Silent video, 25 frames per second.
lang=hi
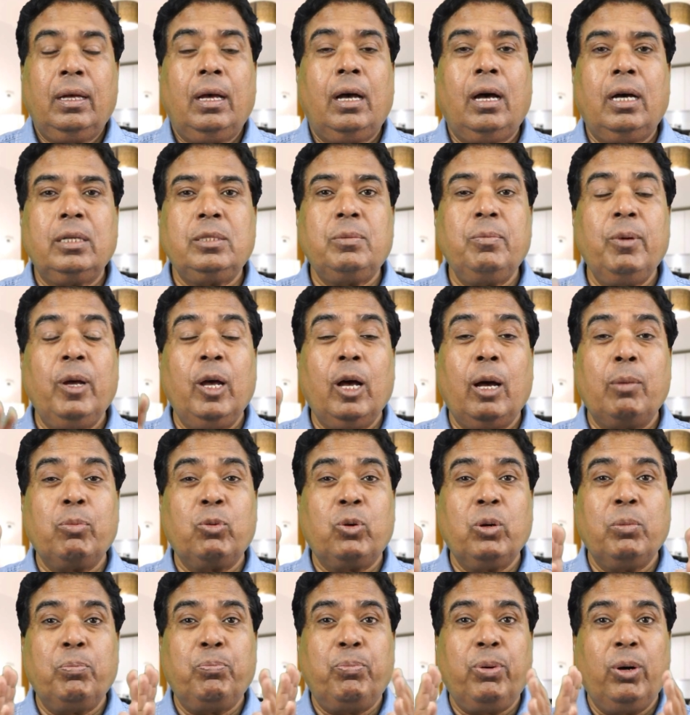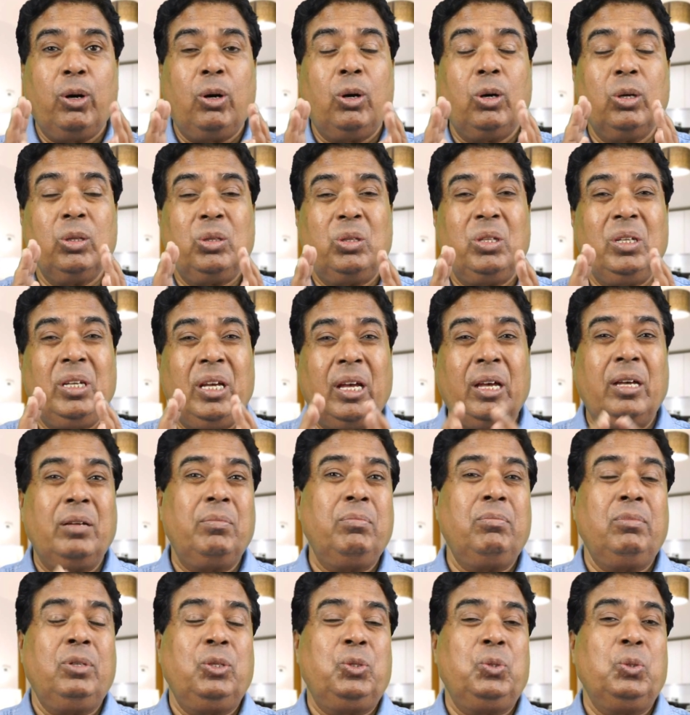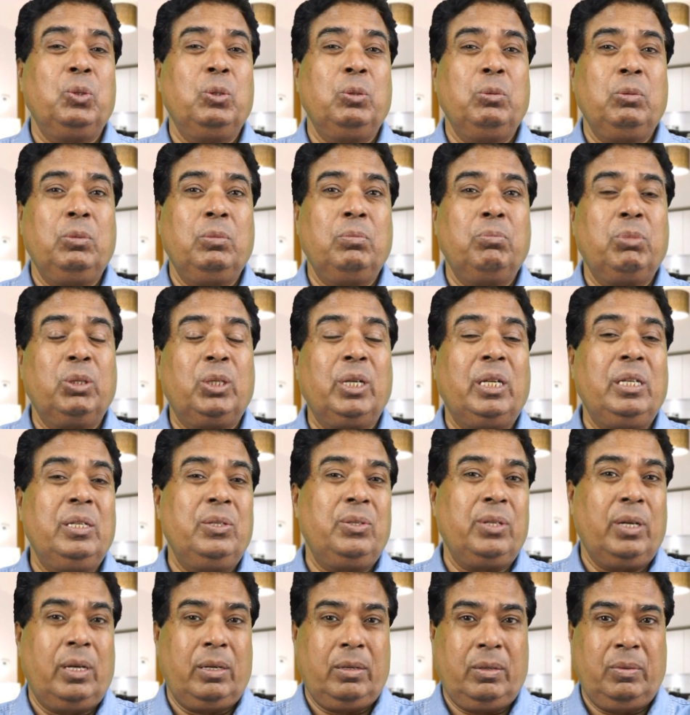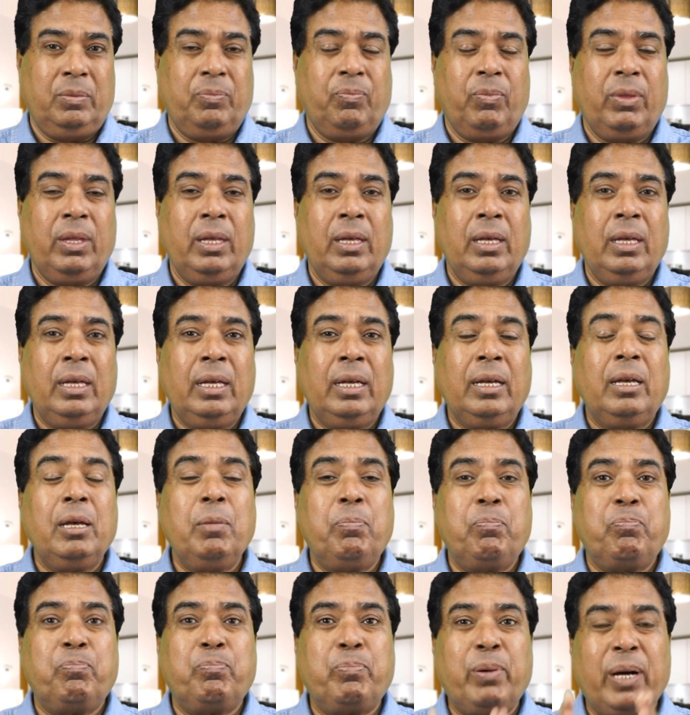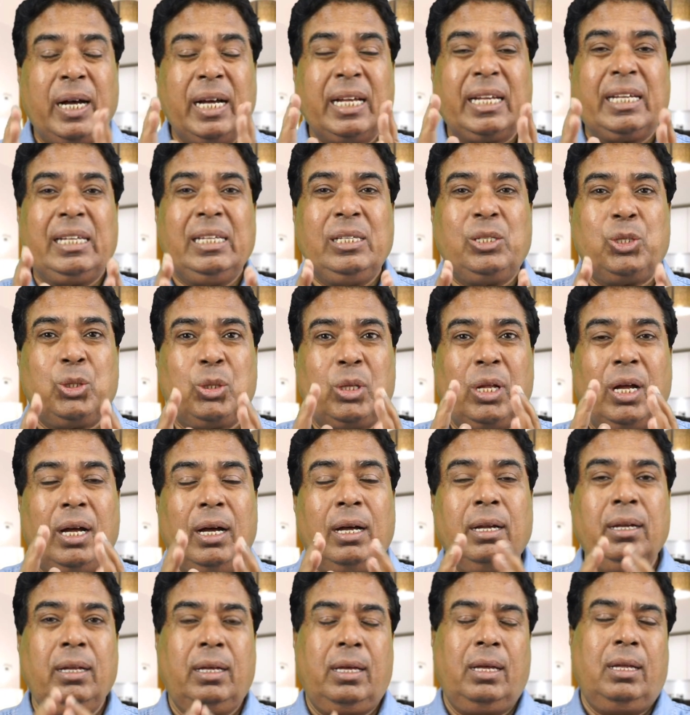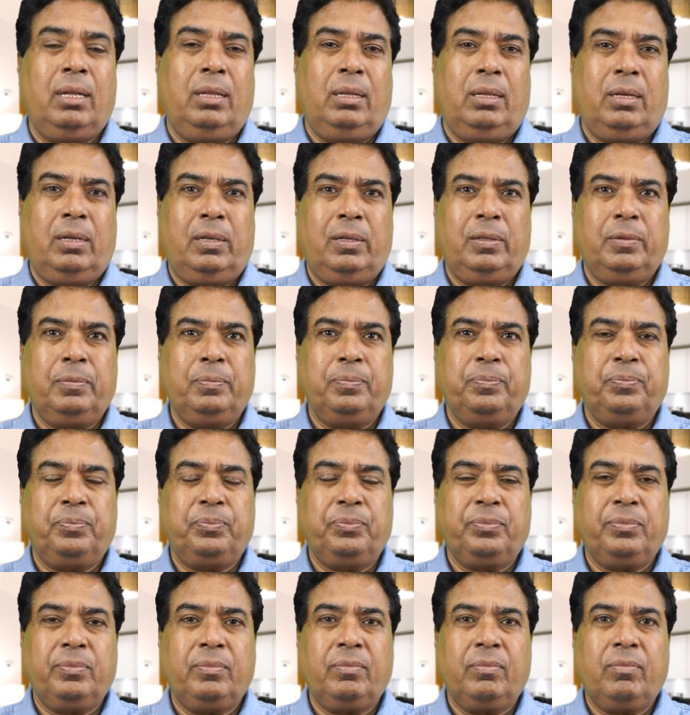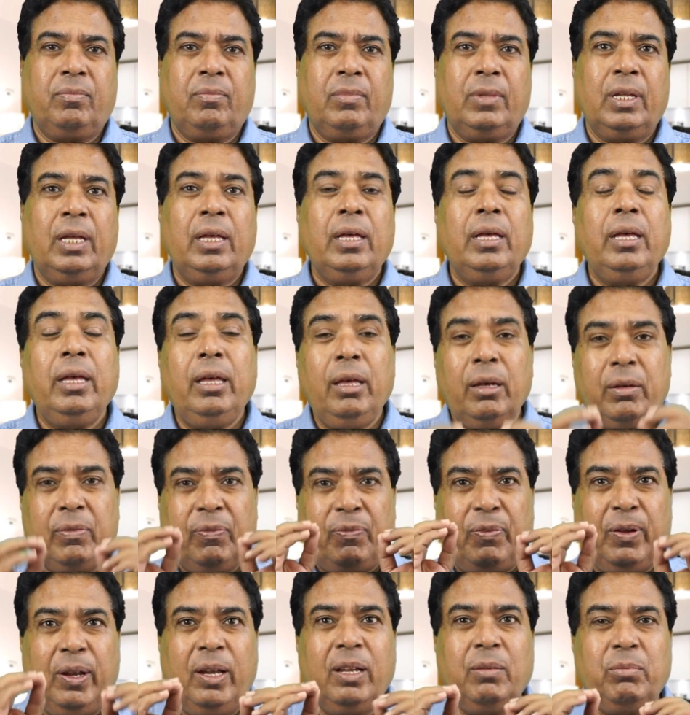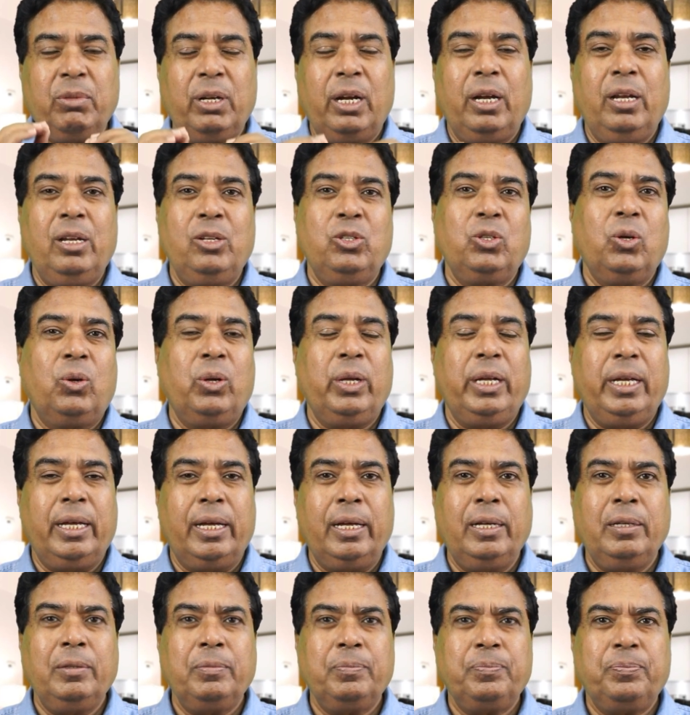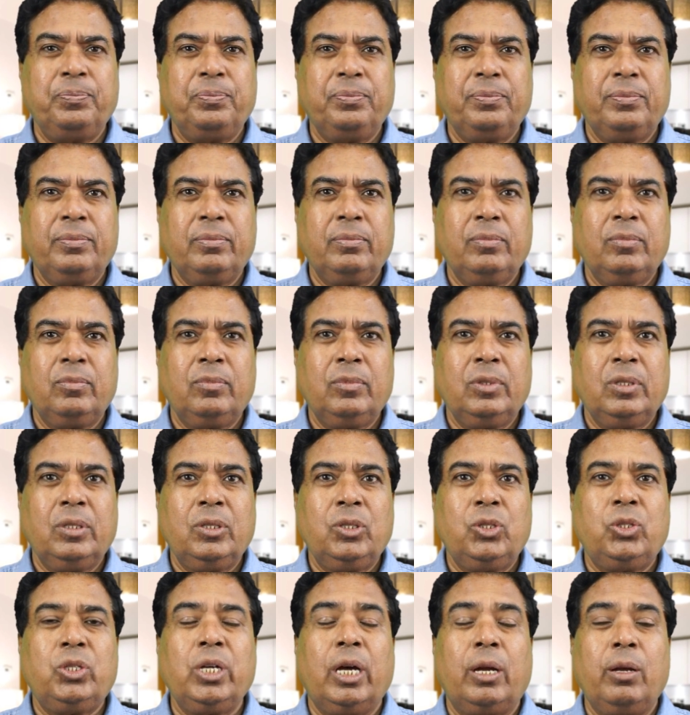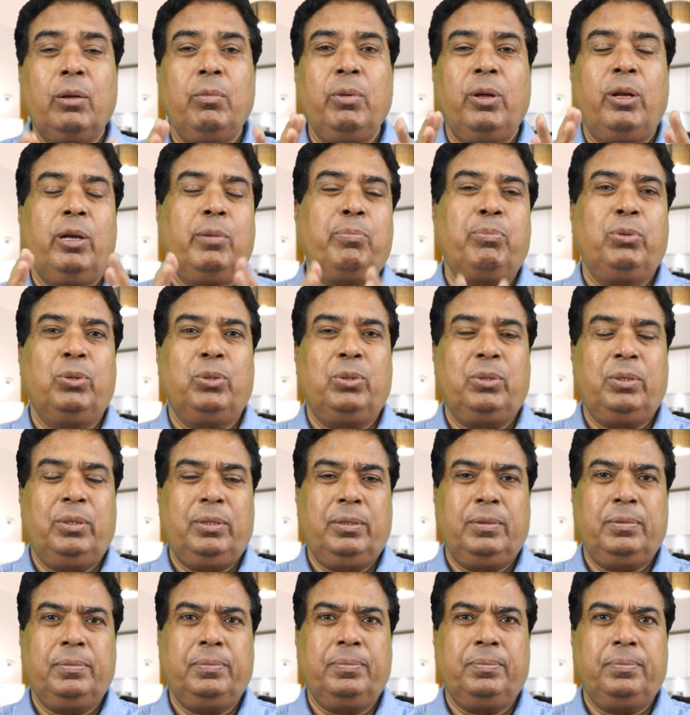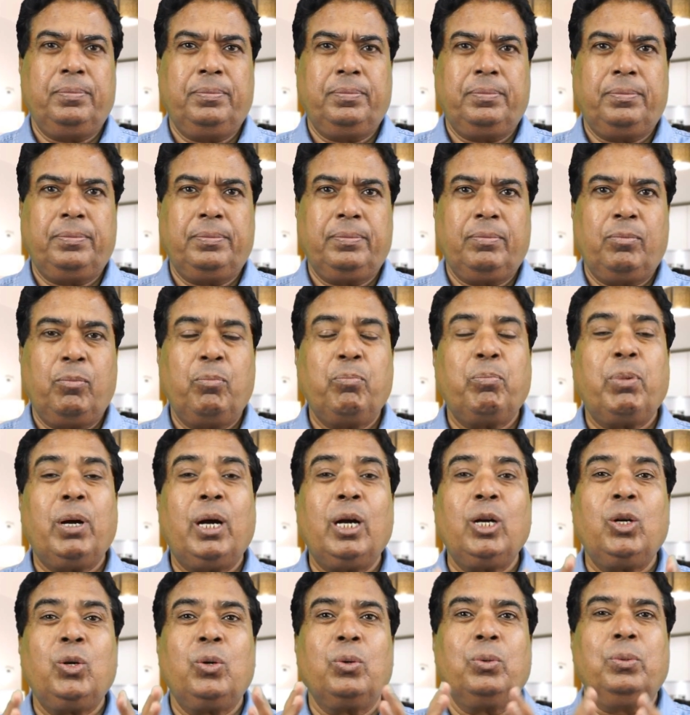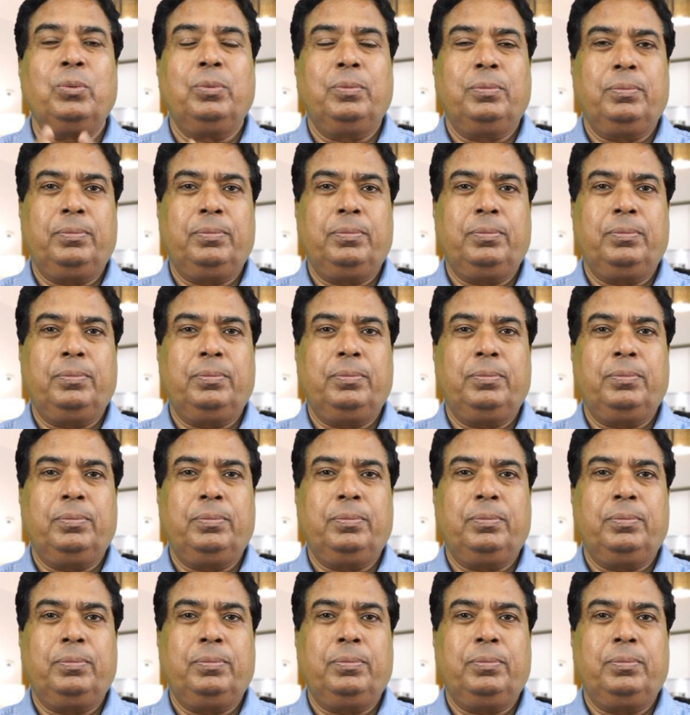आज मैं आपको बहुत ही अहम इशू बताने जा रहा हूँ कि पाकिस्तान के अंदर एक फ़िल्म रिलीज़ हो रही है चल मेरा पुत पार्ट टू